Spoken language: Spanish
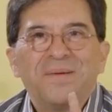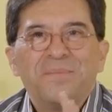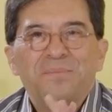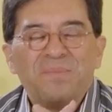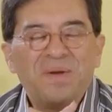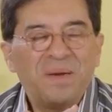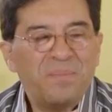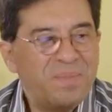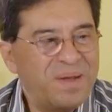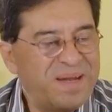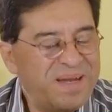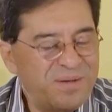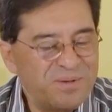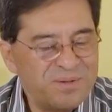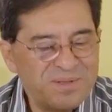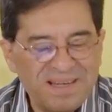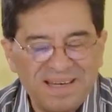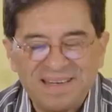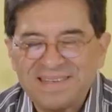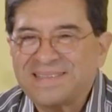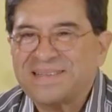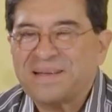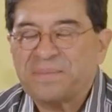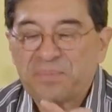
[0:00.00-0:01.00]
Bienvenidos
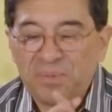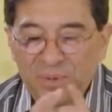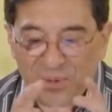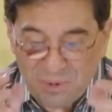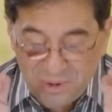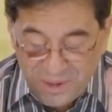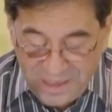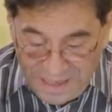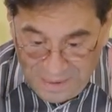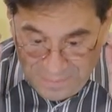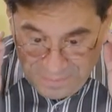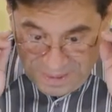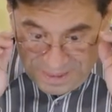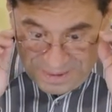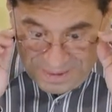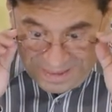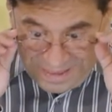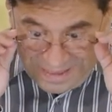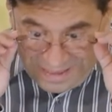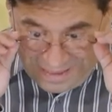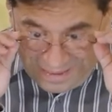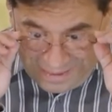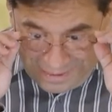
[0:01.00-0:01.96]
a este programa